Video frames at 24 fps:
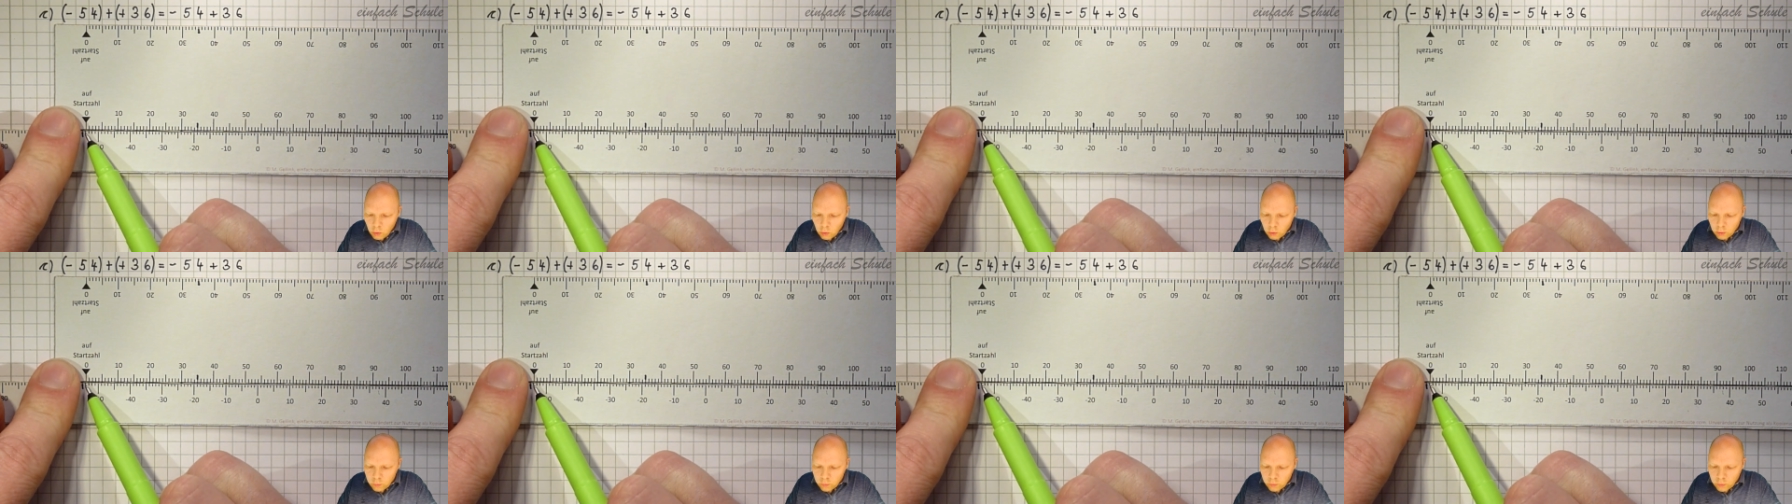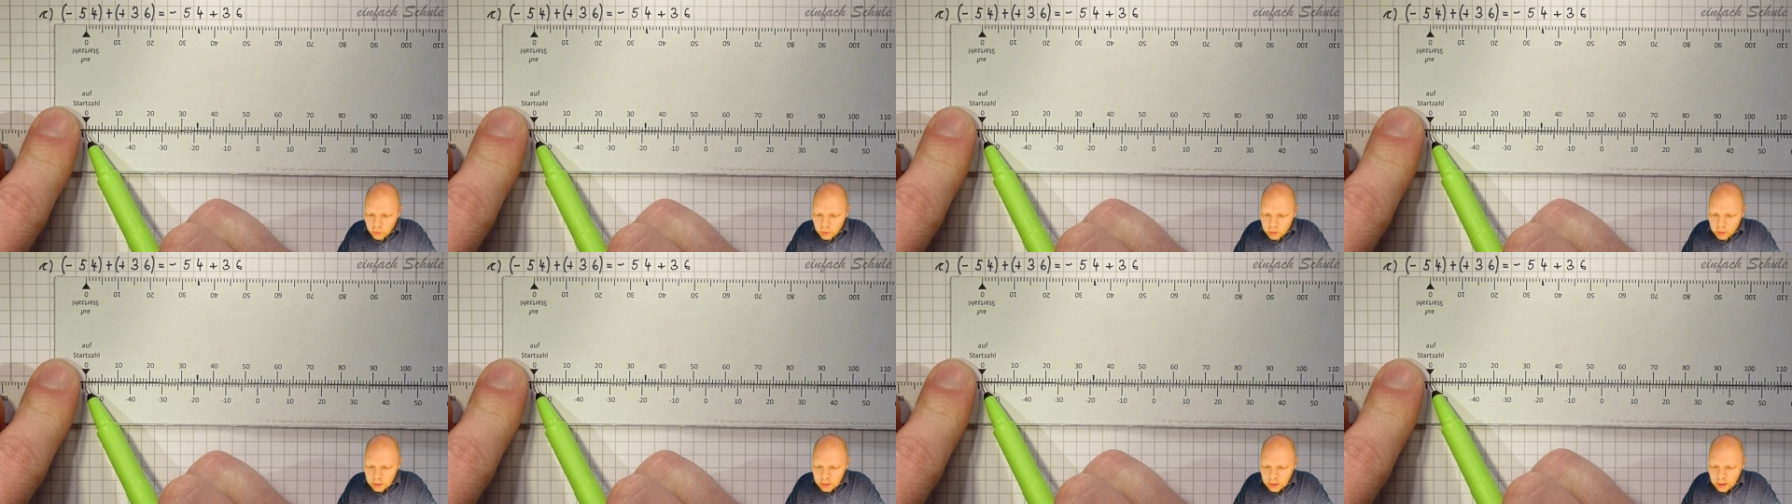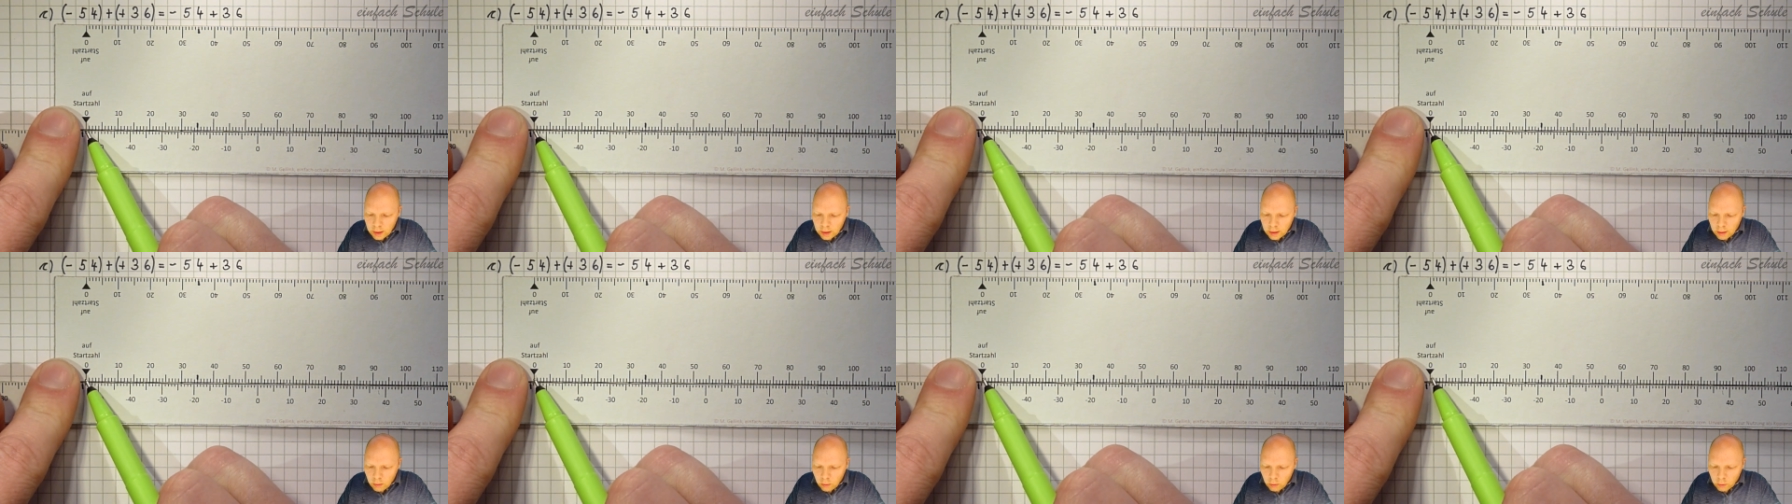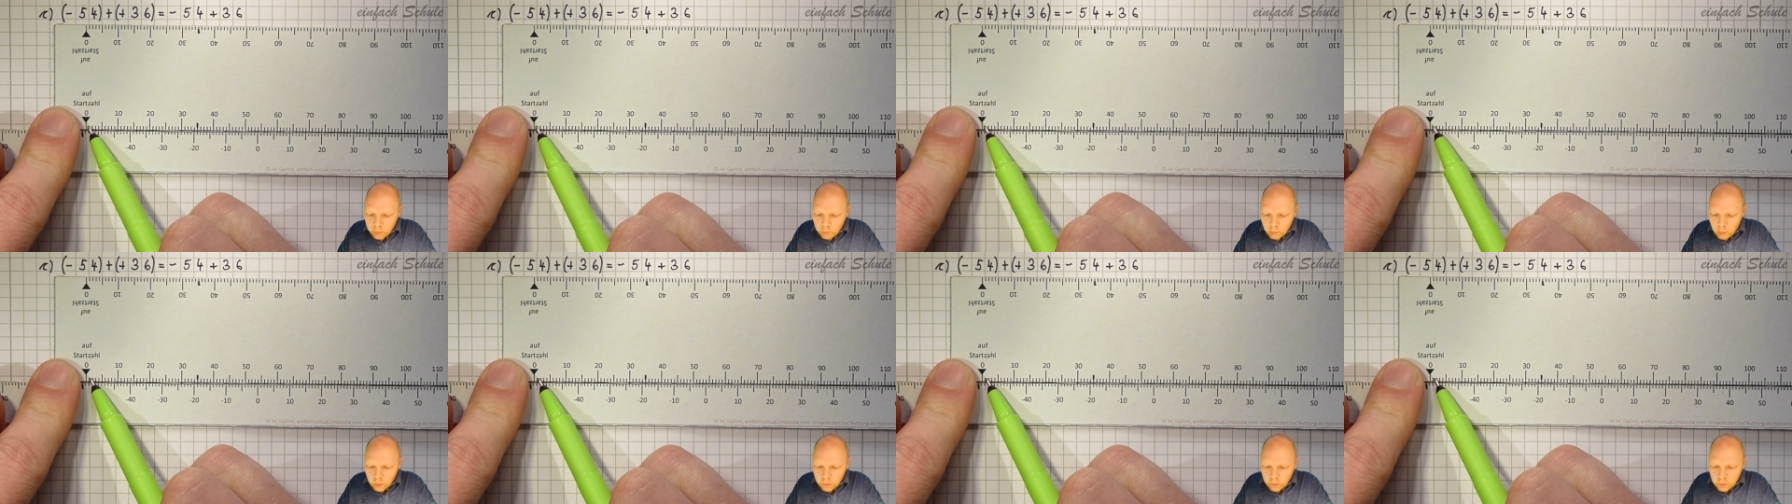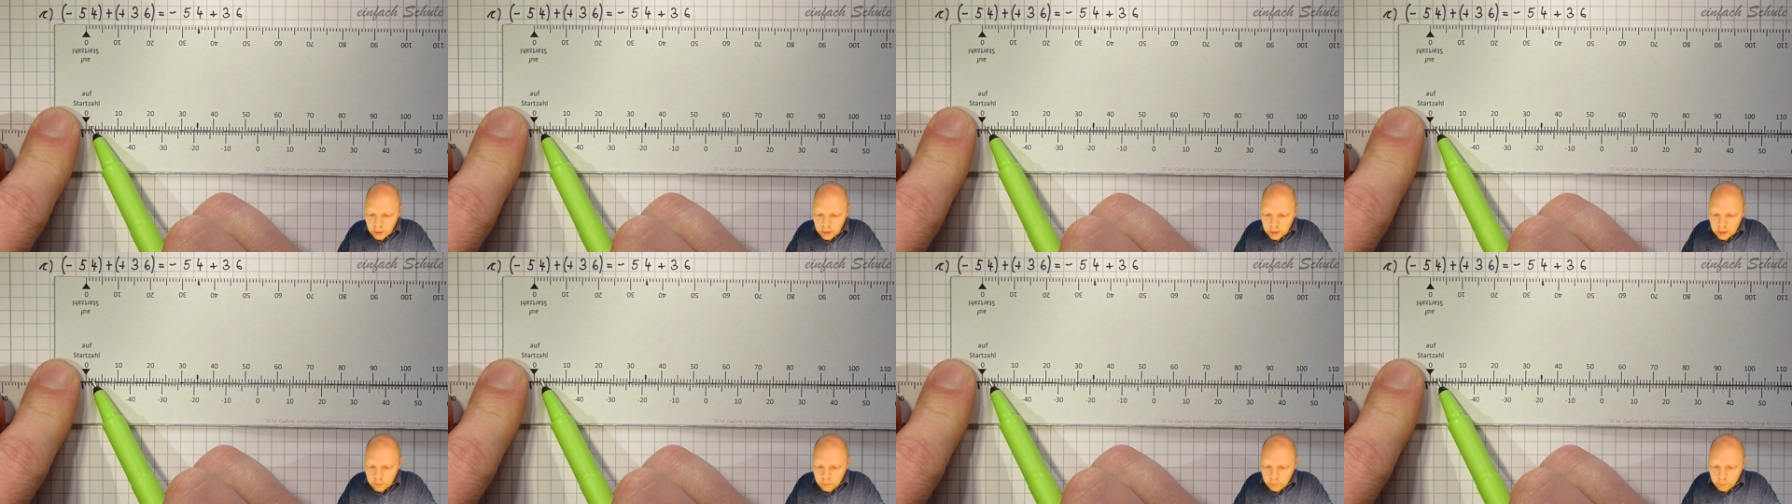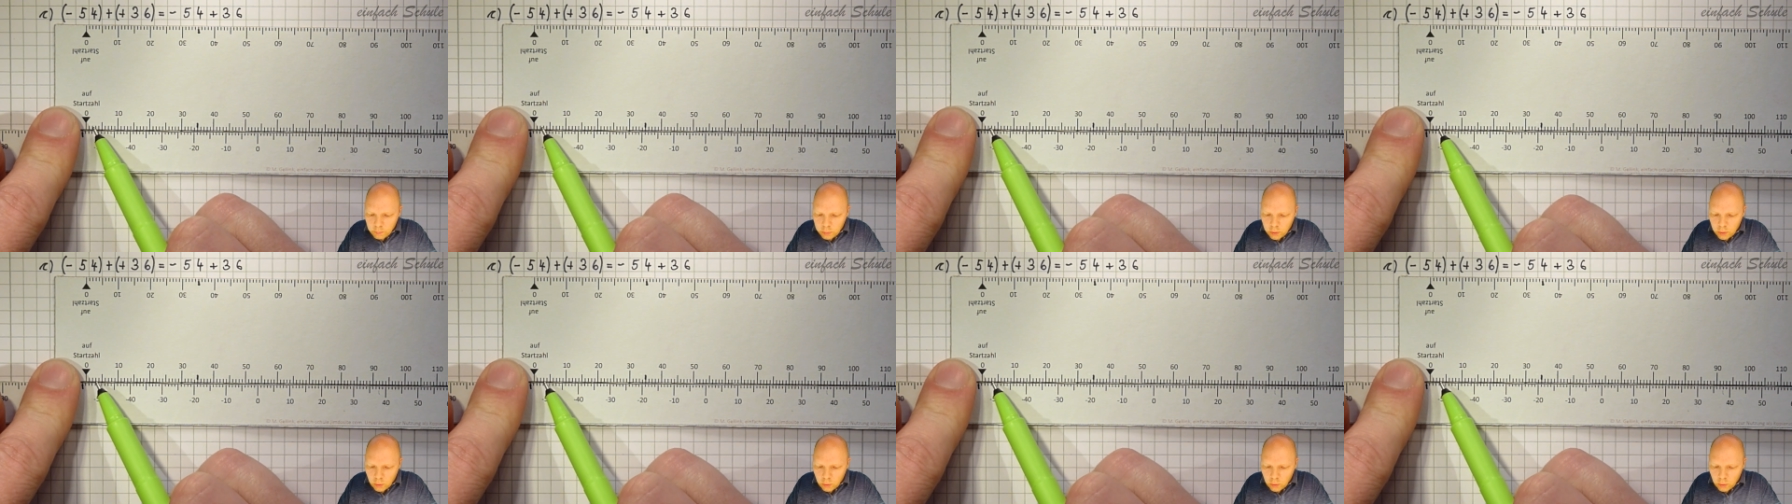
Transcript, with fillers: Und von da aus muss ich jetzt